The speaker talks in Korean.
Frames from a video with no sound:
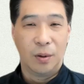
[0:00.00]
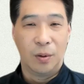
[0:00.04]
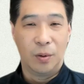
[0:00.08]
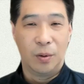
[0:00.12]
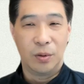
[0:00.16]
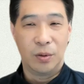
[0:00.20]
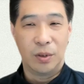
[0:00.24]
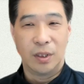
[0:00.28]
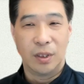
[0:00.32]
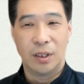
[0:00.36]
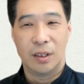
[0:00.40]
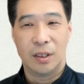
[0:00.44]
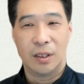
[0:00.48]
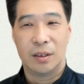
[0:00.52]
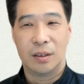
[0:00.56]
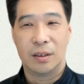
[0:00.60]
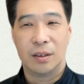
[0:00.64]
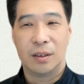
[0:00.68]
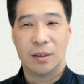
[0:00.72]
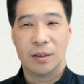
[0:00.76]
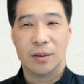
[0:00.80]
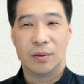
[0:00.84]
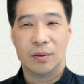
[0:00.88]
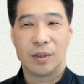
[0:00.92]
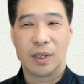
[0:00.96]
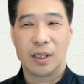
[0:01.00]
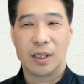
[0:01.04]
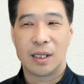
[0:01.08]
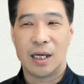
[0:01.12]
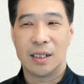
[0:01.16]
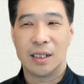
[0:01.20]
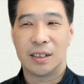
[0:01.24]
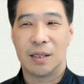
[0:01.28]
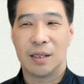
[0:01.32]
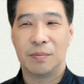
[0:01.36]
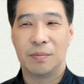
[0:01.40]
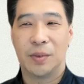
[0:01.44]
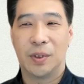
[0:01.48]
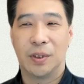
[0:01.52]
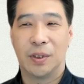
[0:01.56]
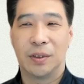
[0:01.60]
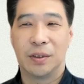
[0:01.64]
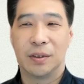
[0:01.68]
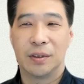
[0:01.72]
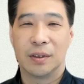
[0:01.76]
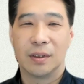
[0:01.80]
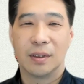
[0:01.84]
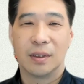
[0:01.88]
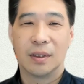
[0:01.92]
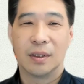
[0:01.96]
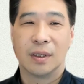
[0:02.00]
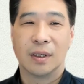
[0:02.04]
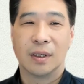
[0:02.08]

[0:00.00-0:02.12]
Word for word: 오늘 우리가 다시 한번